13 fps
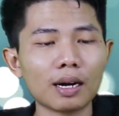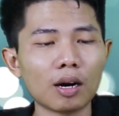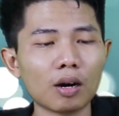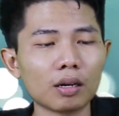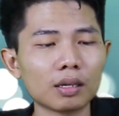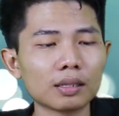
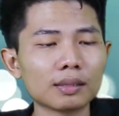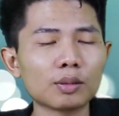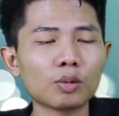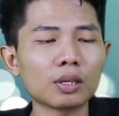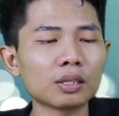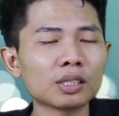Còn
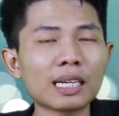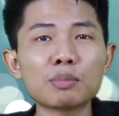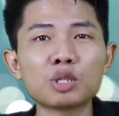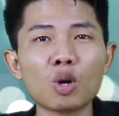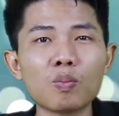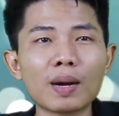
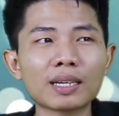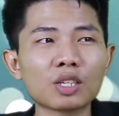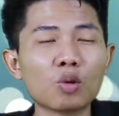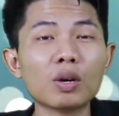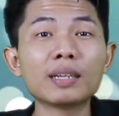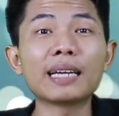Samsung mặc
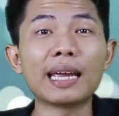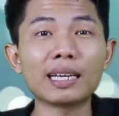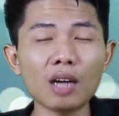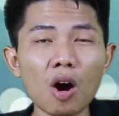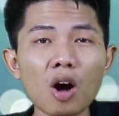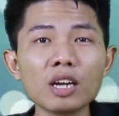dù linh
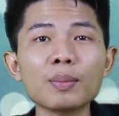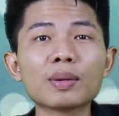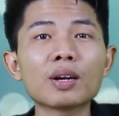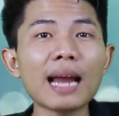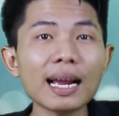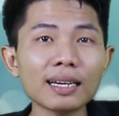kiện có nhưng
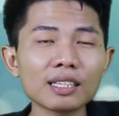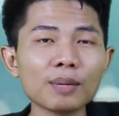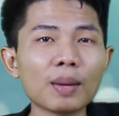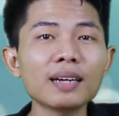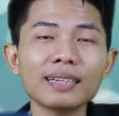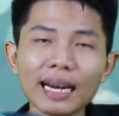mà nó đắt,
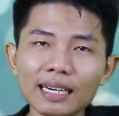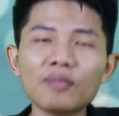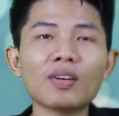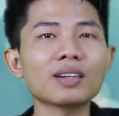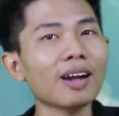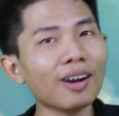nhưng mà ít ra
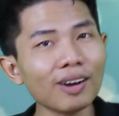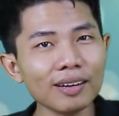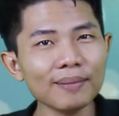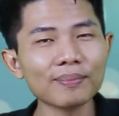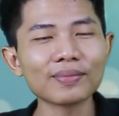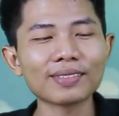nó vẫn
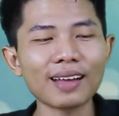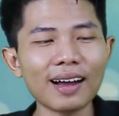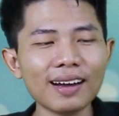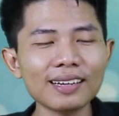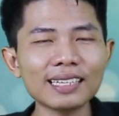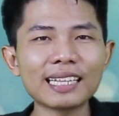có.
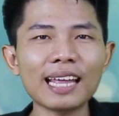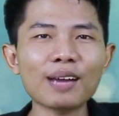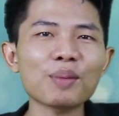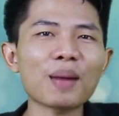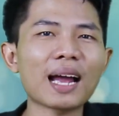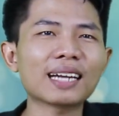Đó, thì
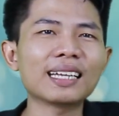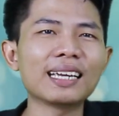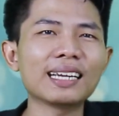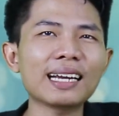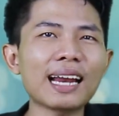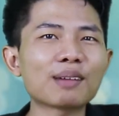theo các bạn
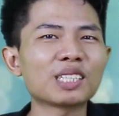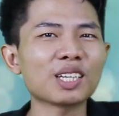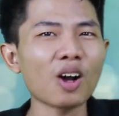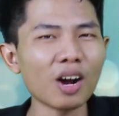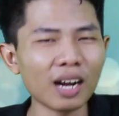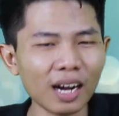thì cái nào
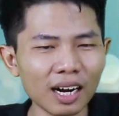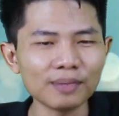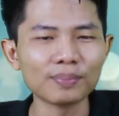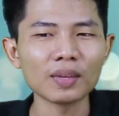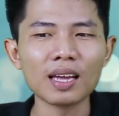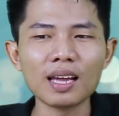sẽ ngon hơn?